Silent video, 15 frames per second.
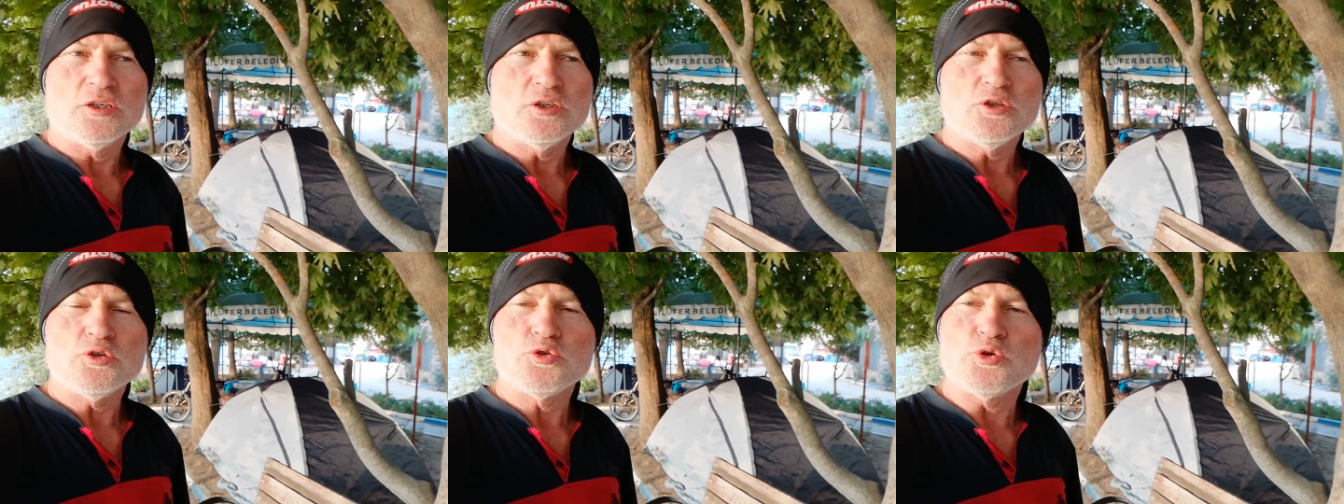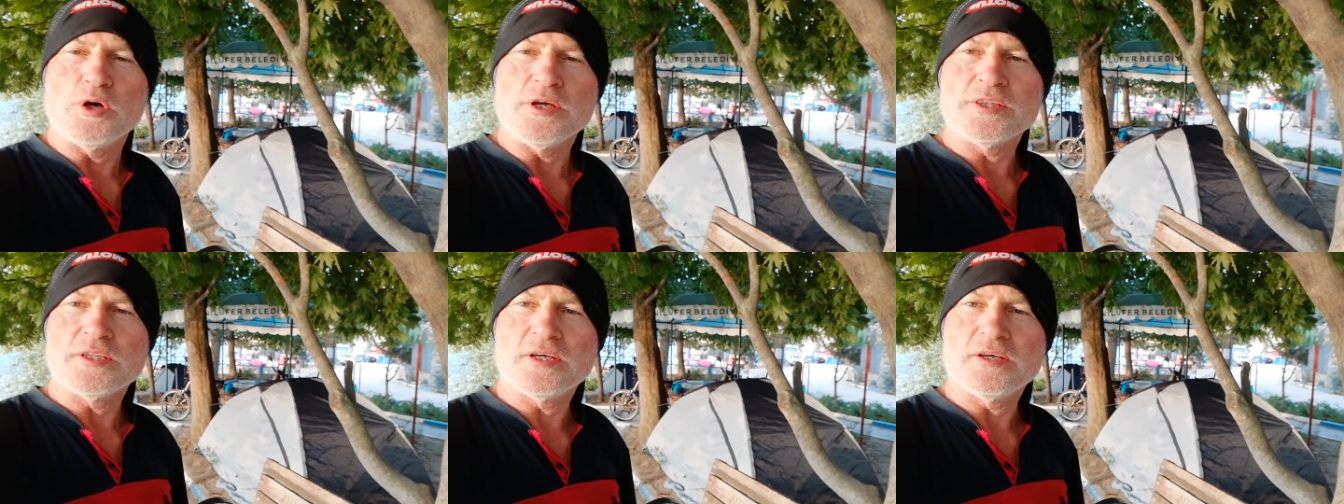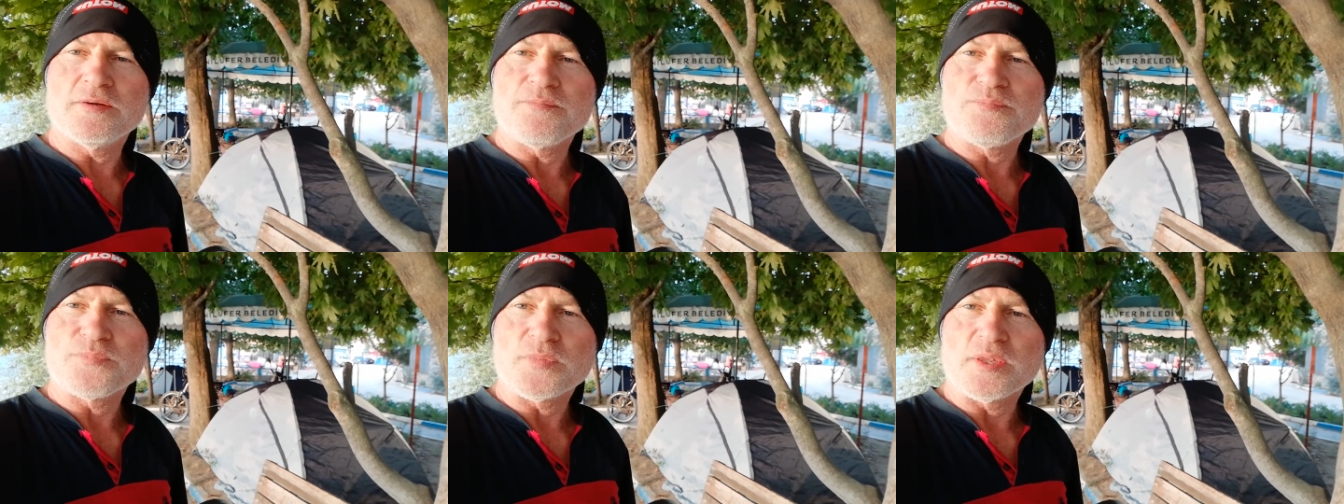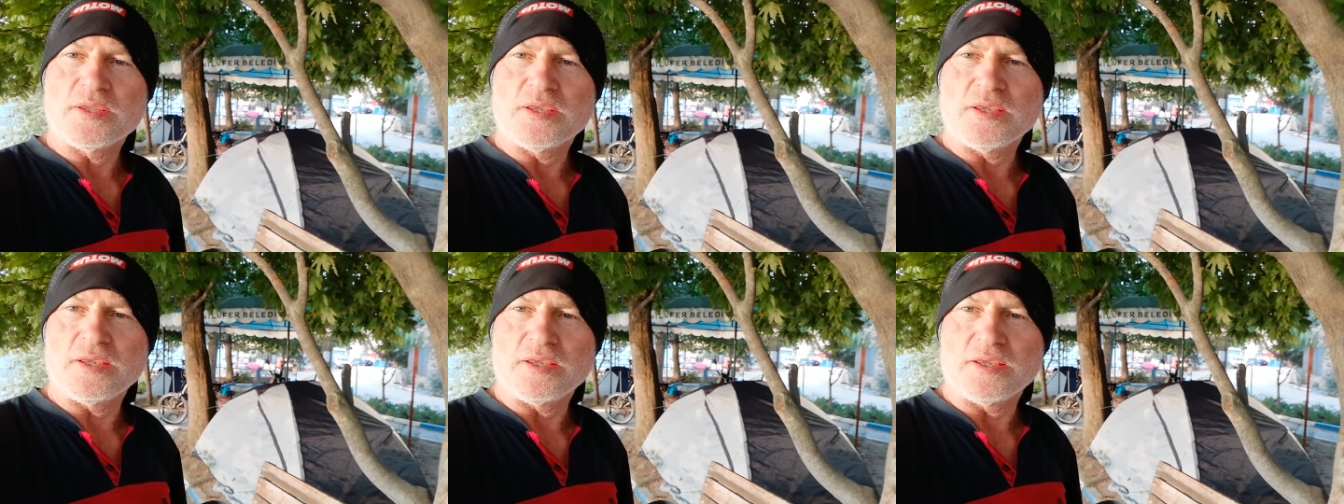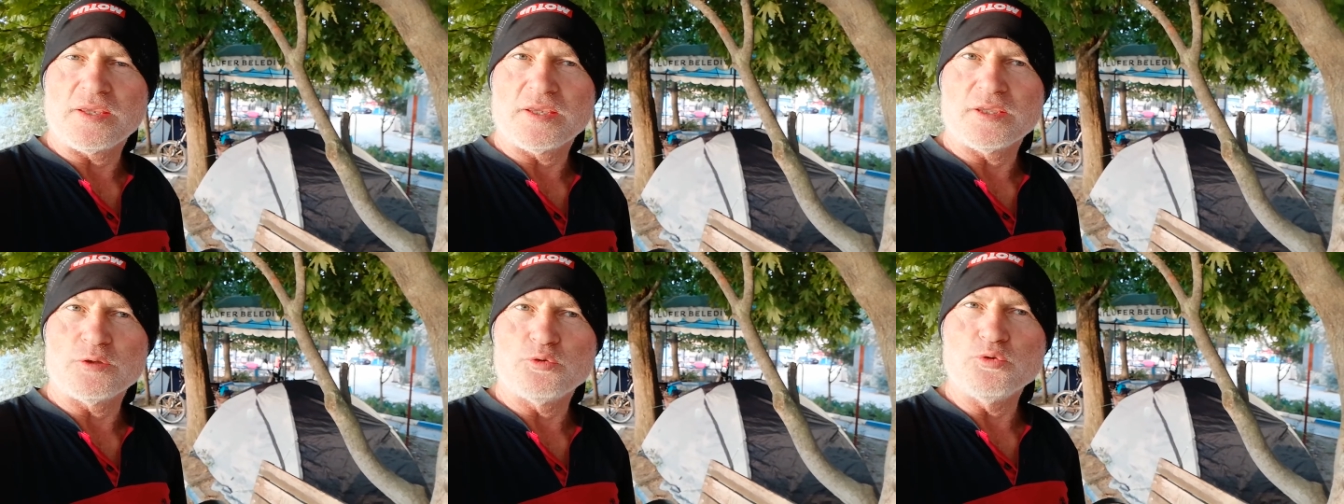Şu anda e,
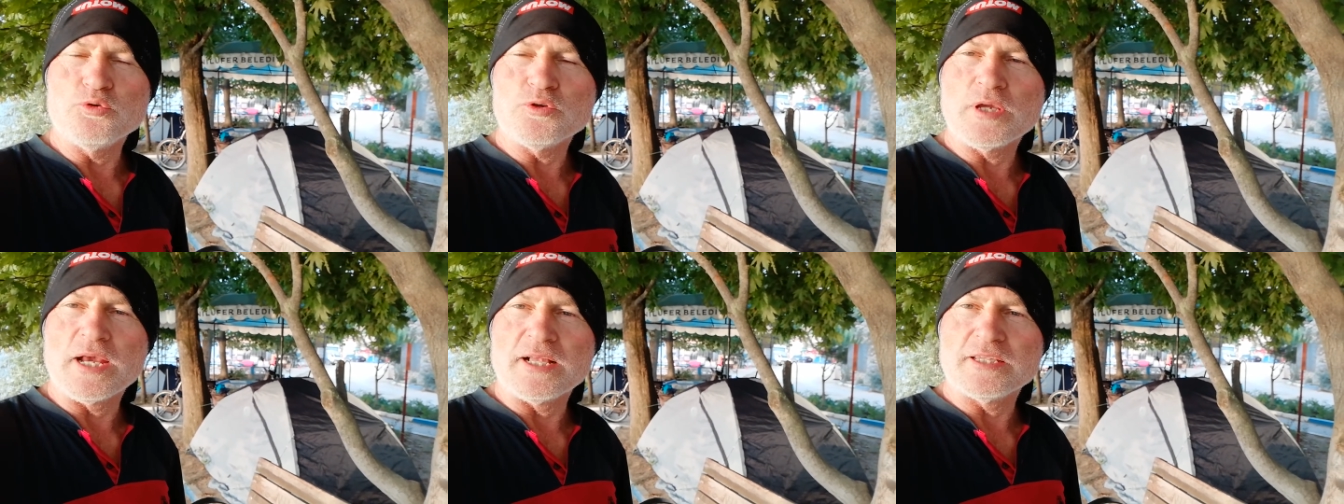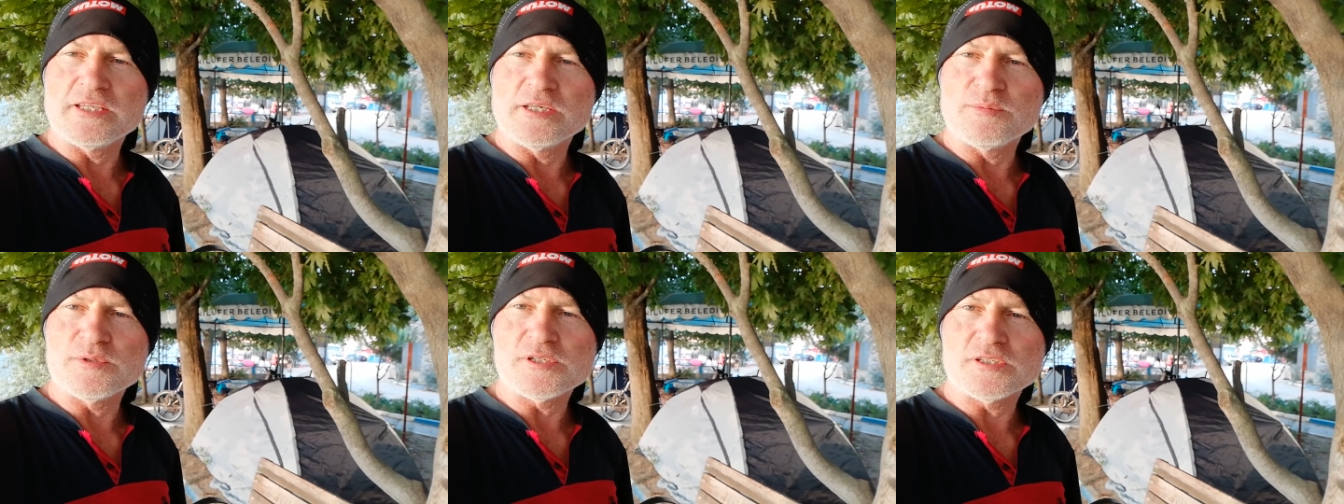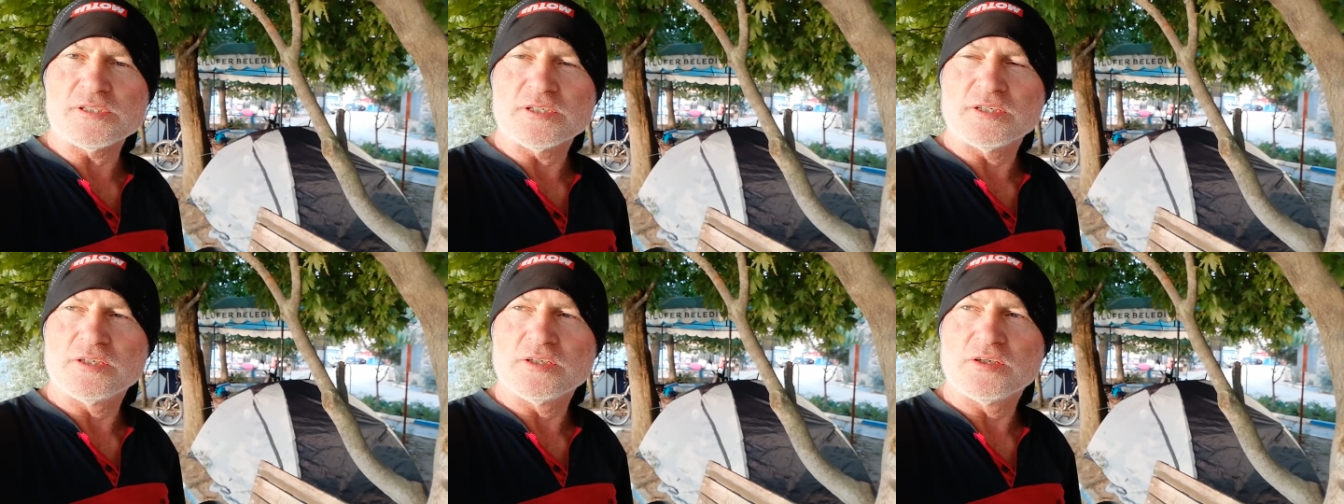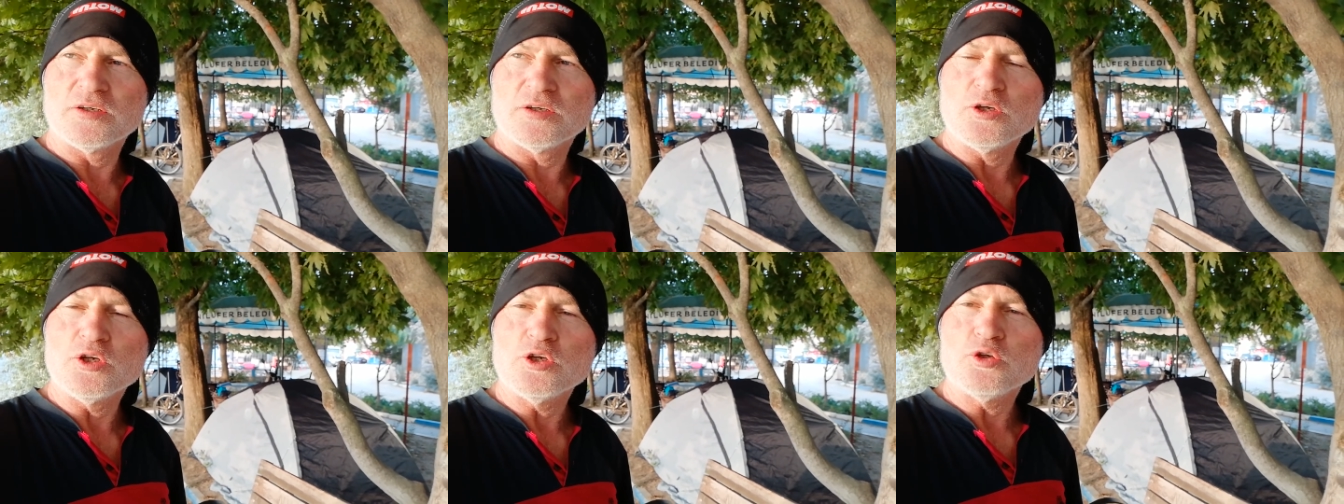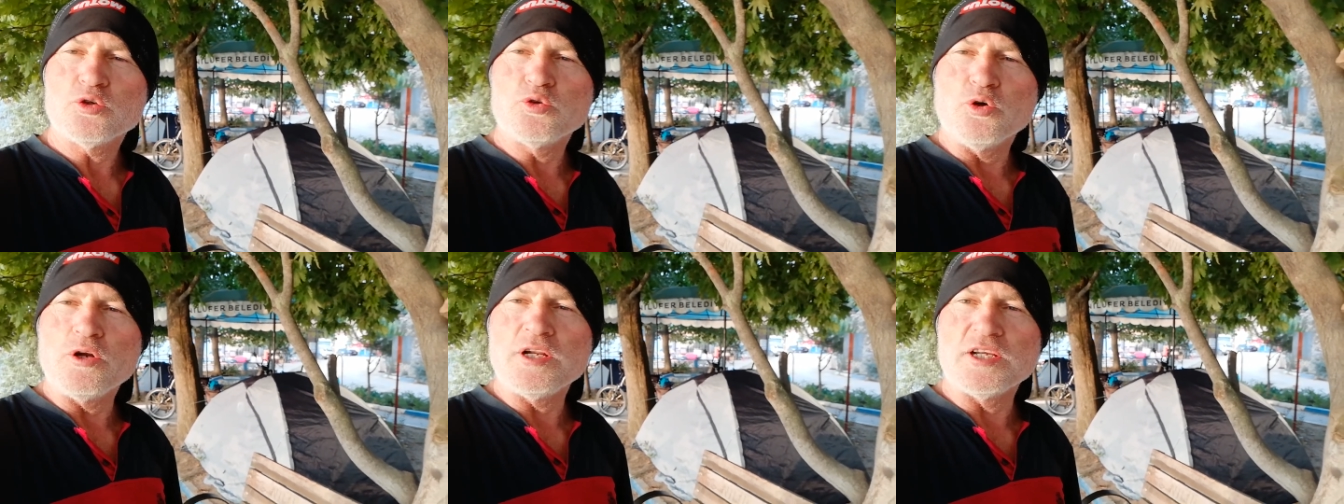dün geldiğimiz
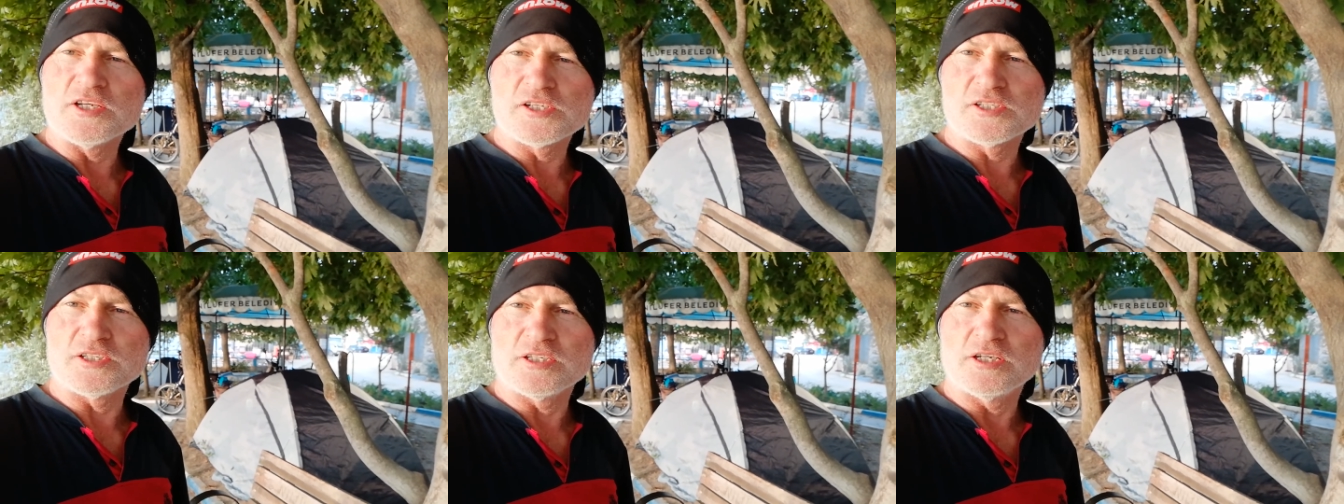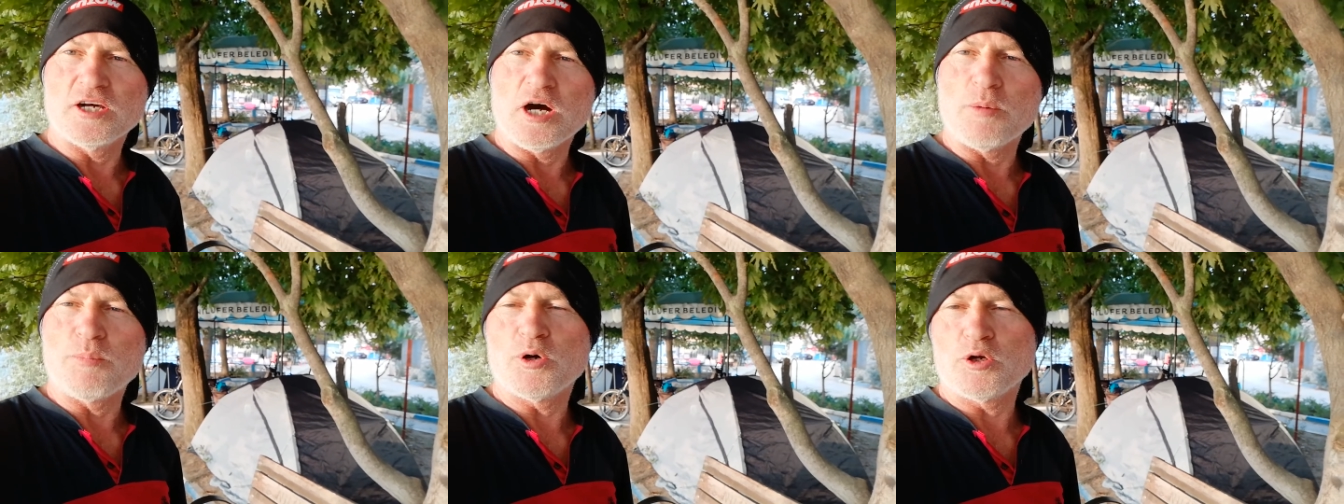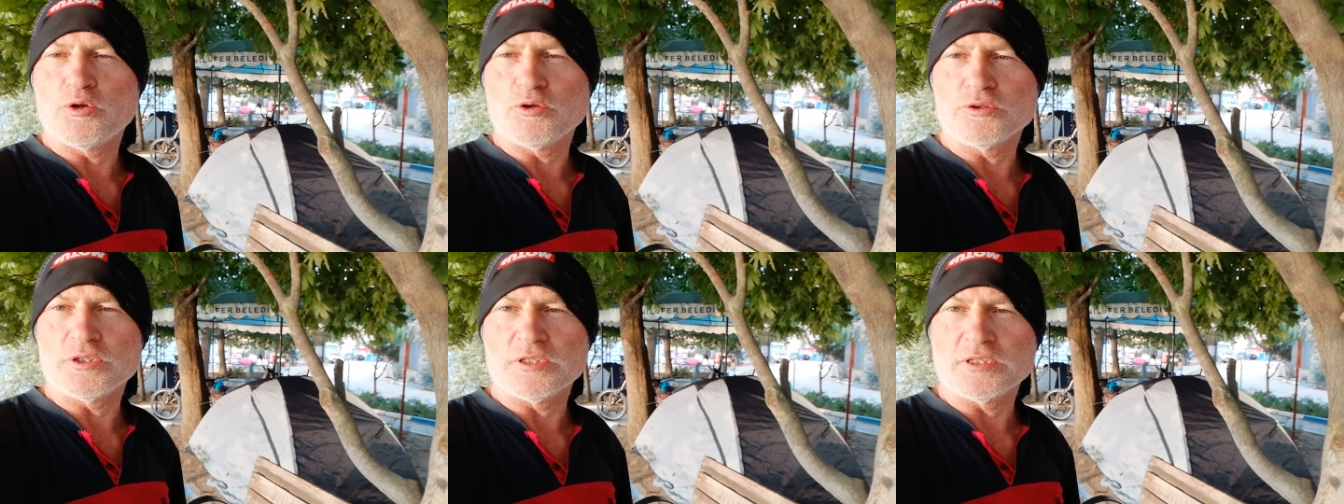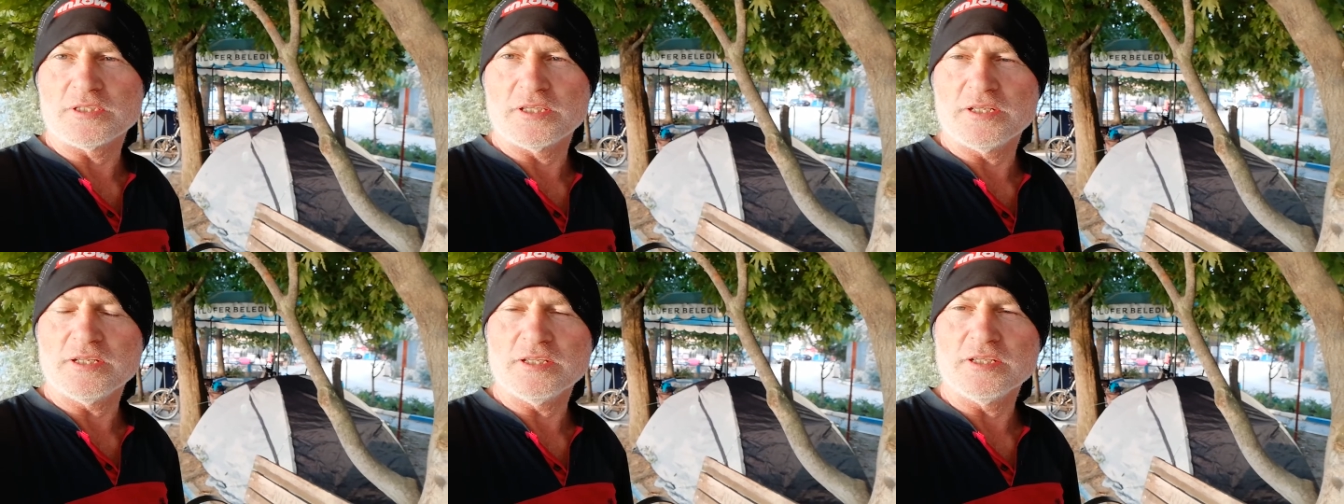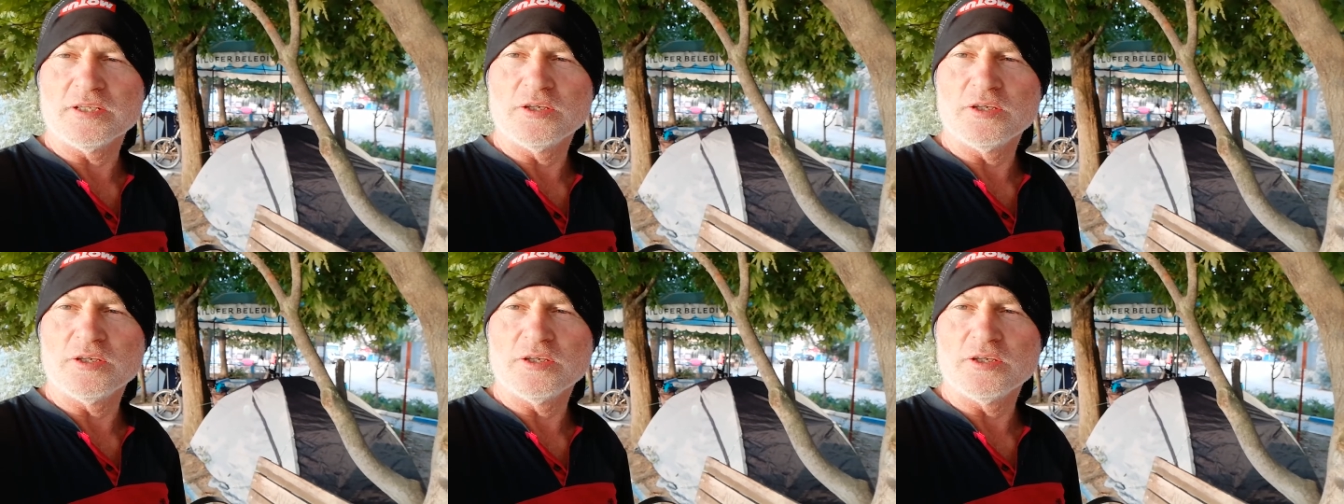göl yazı, apalyon dedikleri